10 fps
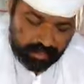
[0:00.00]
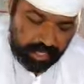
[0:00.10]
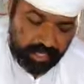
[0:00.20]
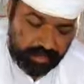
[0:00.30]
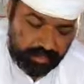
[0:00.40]

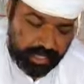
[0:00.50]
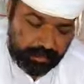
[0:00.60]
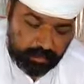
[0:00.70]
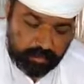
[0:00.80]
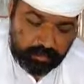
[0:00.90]
या एड
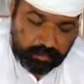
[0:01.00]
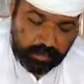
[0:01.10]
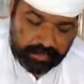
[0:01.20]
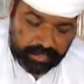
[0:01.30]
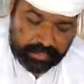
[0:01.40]
टाइप को वो
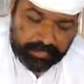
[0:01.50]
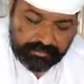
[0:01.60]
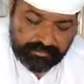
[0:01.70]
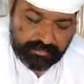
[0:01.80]
पीलो जर्द